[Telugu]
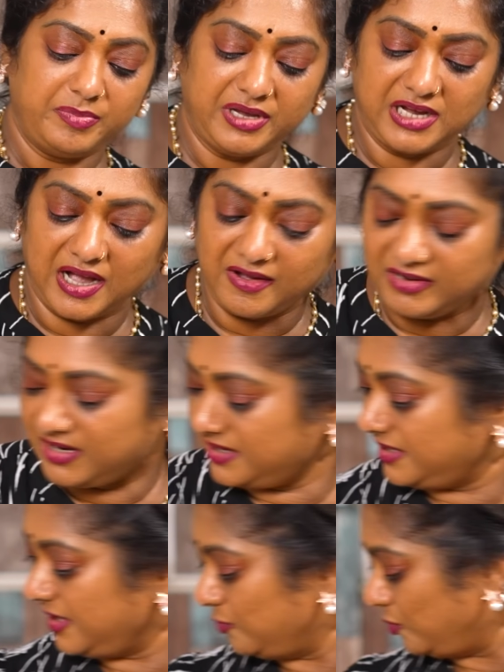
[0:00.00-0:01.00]
మీకు
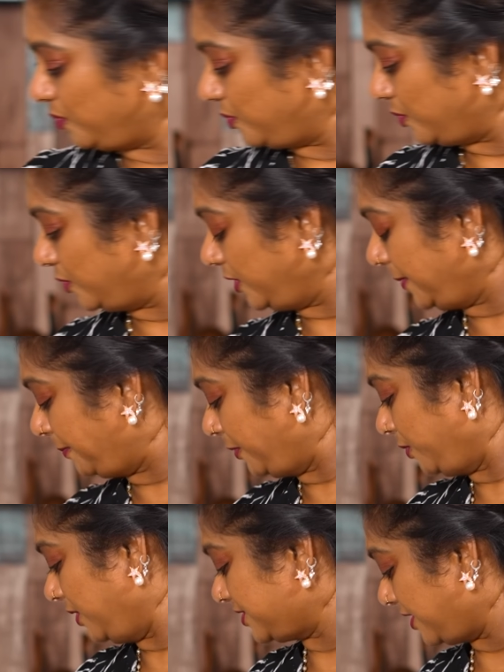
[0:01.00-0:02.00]
కావాలంటే ఉప్పు
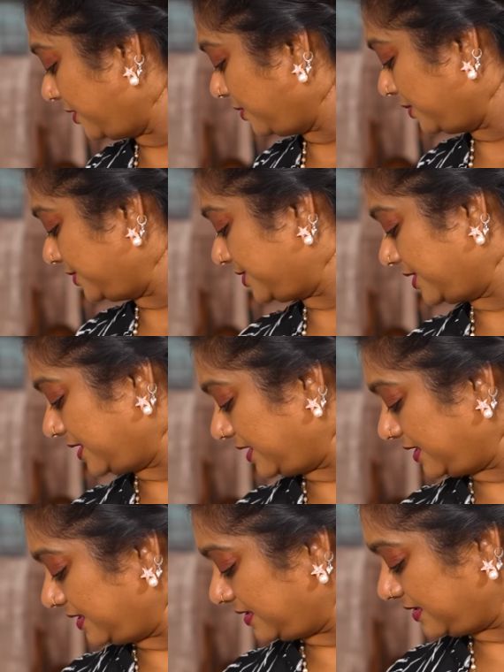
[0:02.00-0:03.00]
ఇప్పుడు కూడా
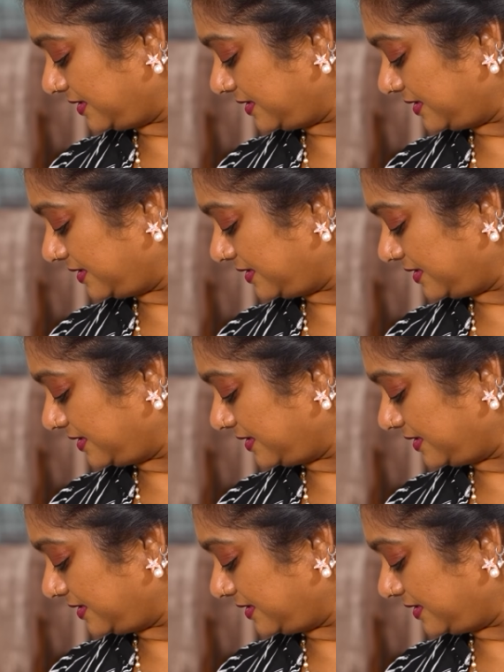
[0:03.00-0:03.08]
చల్లుకోవచ్చండి